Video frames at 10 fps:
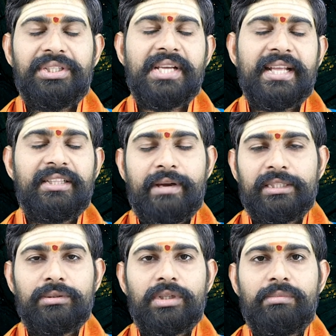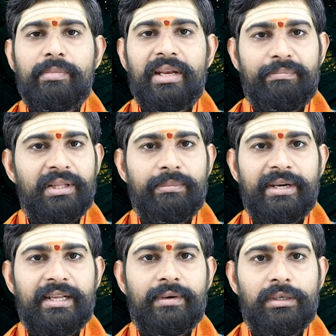ఈర్ష్య ద్వేషంతో మిమ్మల్ని ఇబ్బంది
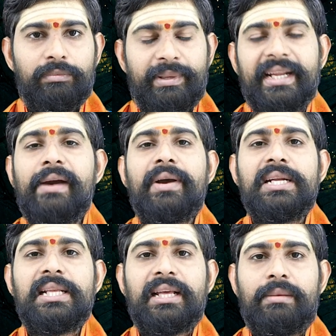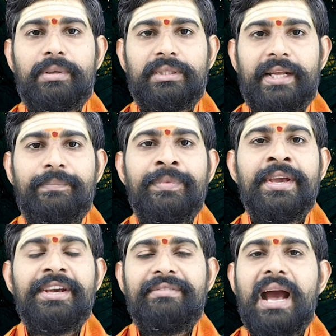పెట్టేవాళ్ళు పెరిగే అవకాశాలు కనపడుతున్నాయి
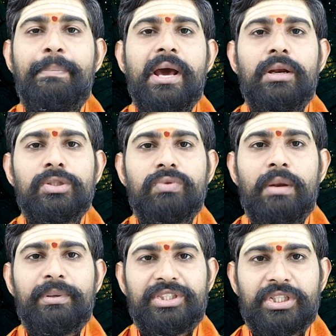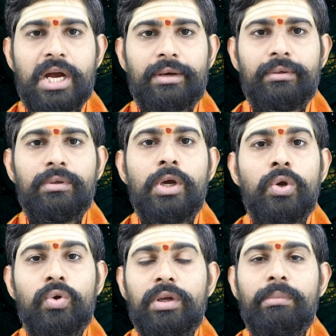వ్యాపారంలో స్వల్ప చికాకులు
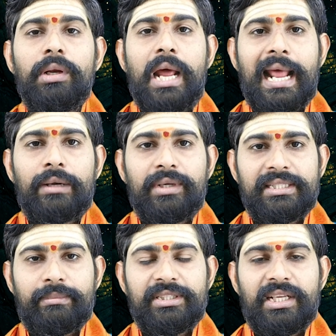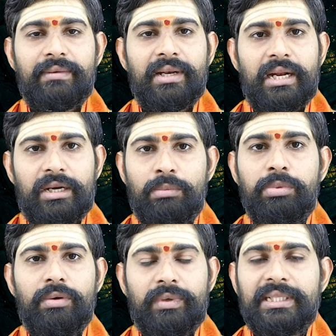కుటుంబంలో అనారోగ్య సమస్యల వల్ల
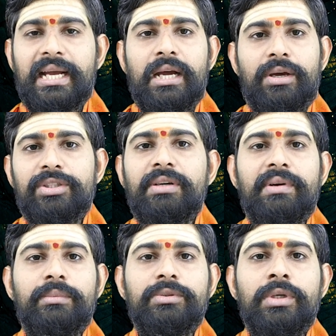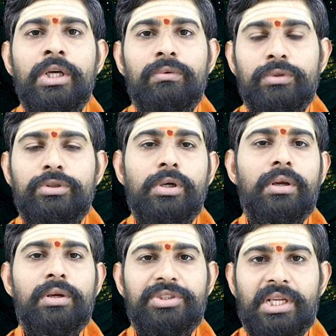డబ్బులు వృధాగా ఖర్చు అవ్వడము
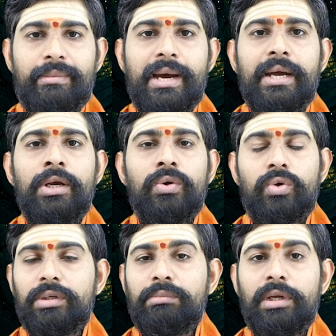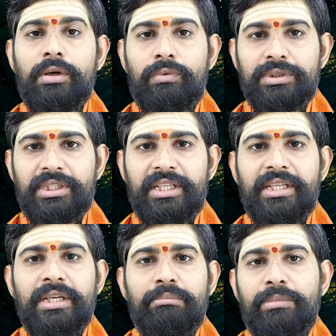ఉద్యోగంలో శ్రమ కుటుంబంలో ఒత్తిడి
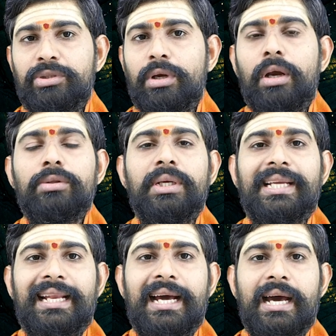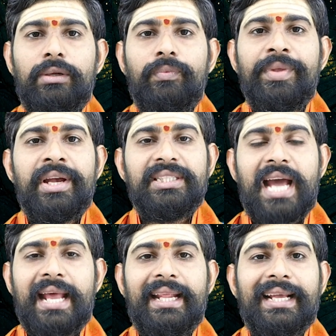మిత్రులతోటి కలహాలు
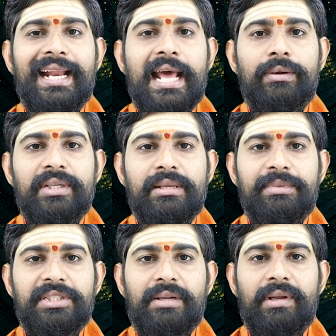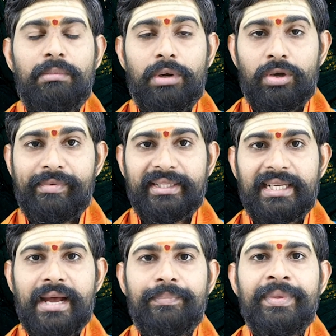శారీరక అనారోగ్య సమస్యల వల్ల
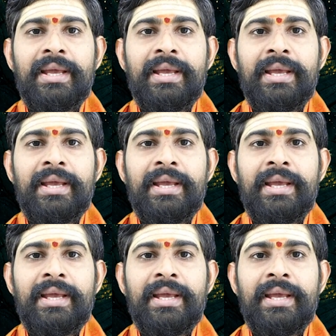మనోవేదన